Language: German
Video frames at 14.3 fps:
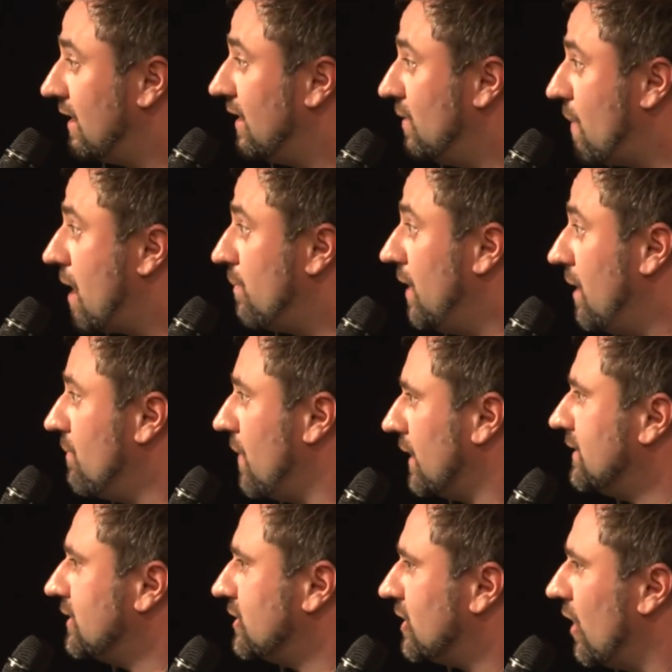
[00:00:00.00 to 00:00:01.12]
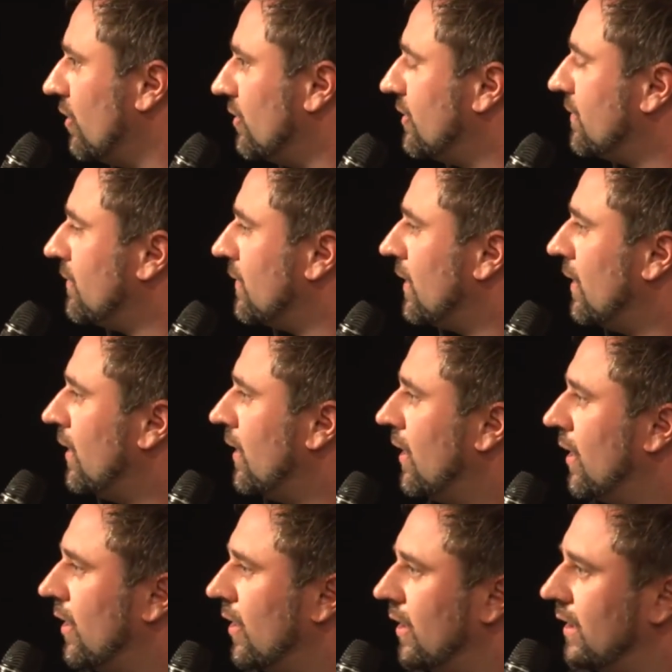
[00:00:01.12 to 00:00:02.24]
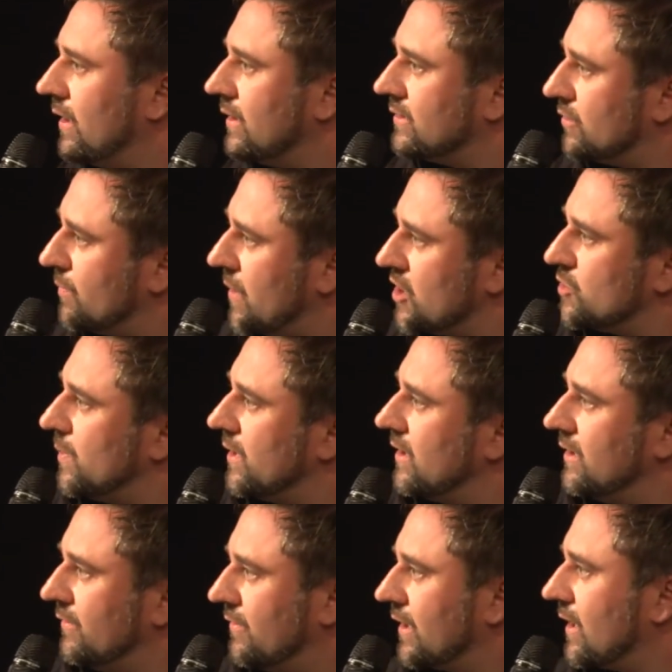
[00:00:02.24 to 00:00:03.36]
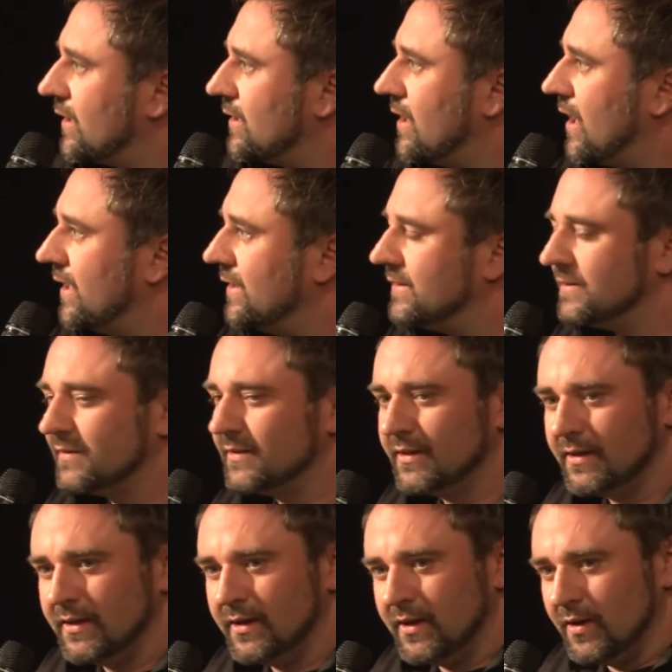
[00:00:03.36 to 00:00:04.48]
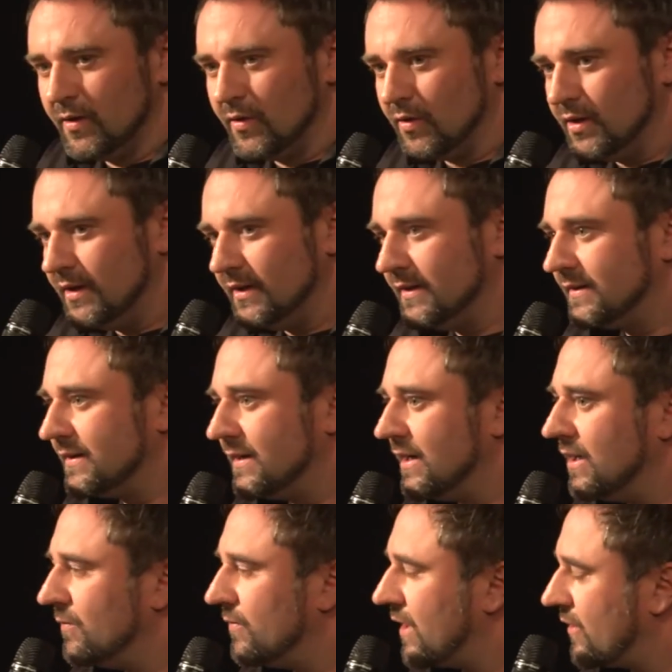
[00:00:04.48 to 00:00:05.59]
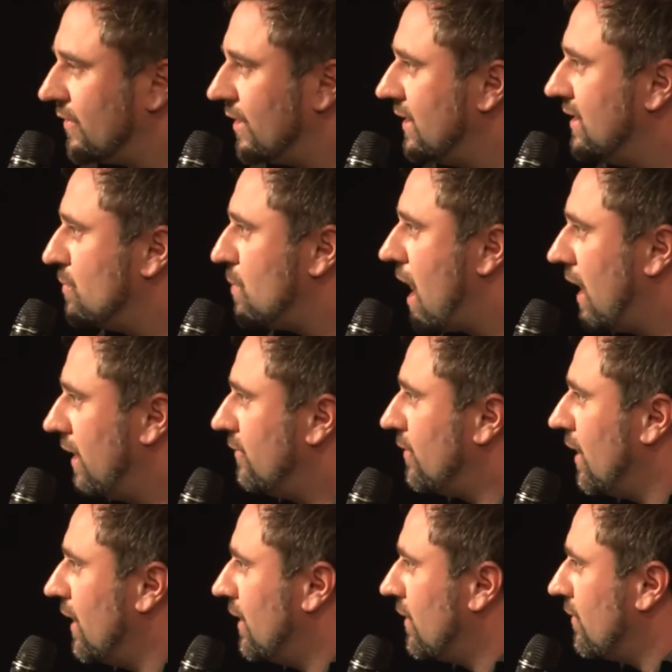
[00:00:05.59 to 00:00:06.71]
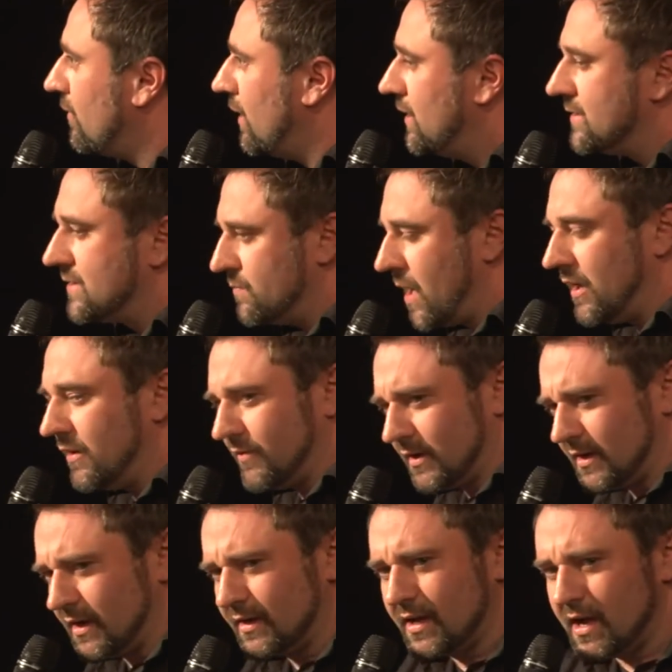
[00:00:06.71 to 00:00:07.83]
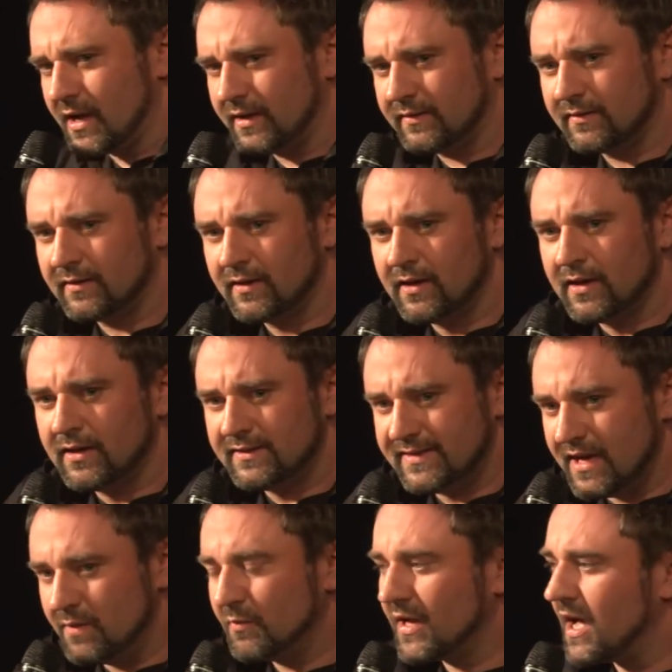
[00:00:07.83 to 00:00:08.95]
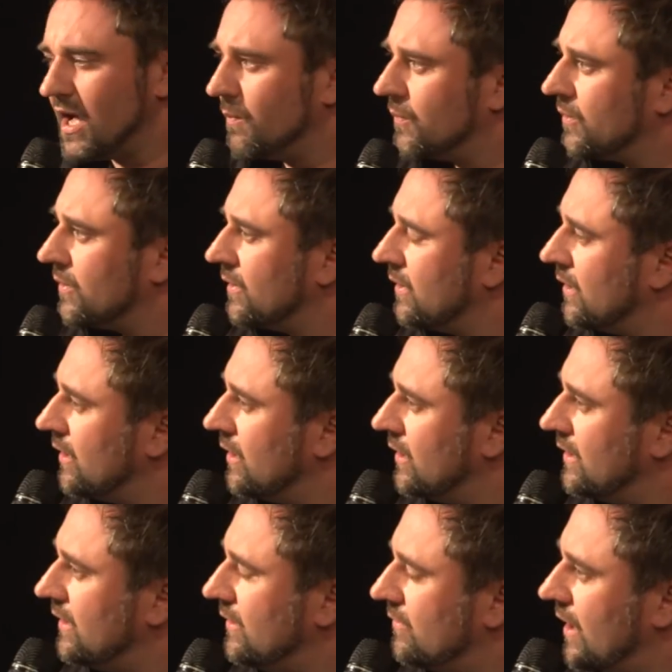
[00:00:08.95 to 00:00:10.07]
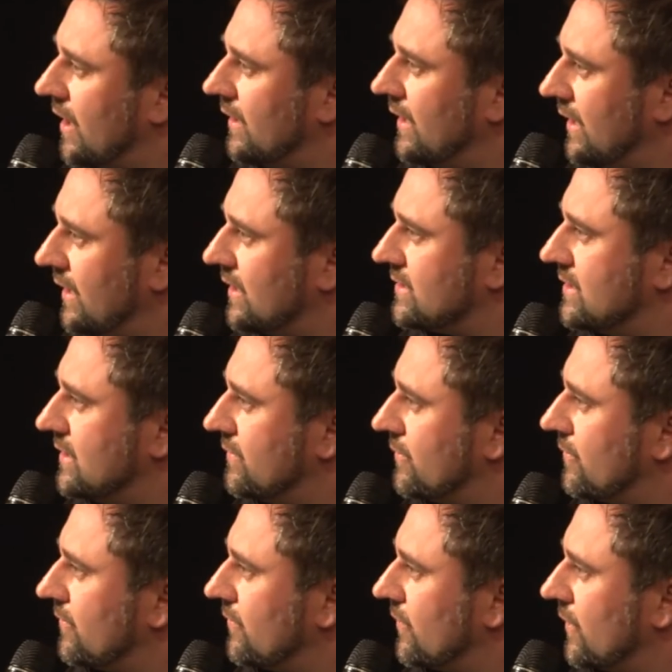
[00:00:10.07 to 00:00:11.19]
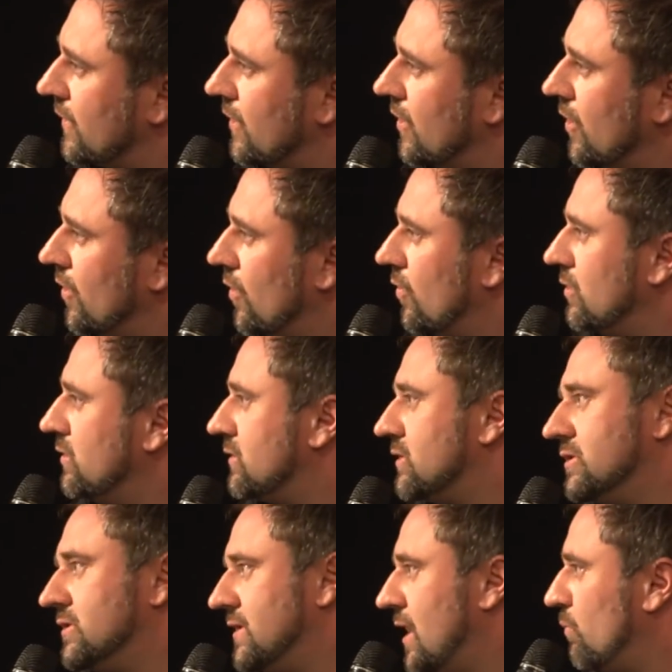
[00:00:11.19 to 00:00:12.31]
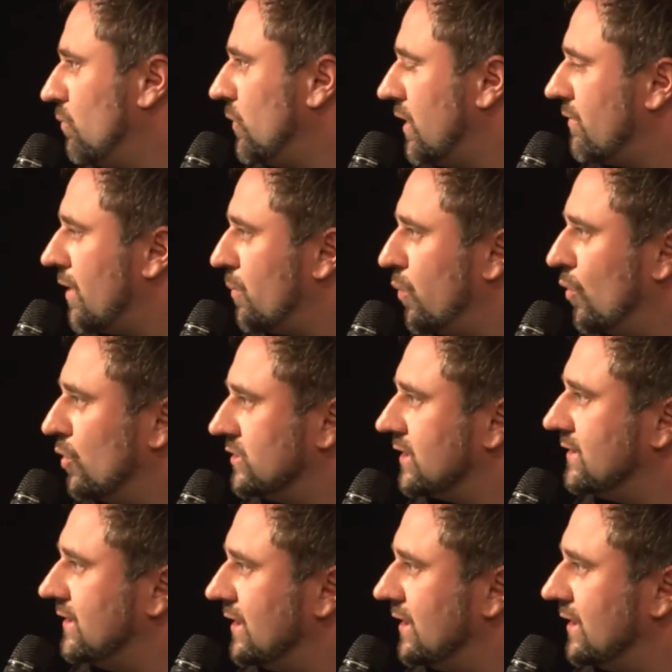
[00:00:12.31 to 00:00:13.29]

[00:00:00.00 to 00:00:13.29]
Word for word: in meinem Leben angeschaut. Zum Beispiel die Vergangenheit. Und äh, das war nicht immer einfach, weil es in meiner Vergangenheit Themen gab, die waren negativ und Themen, die waren positiv.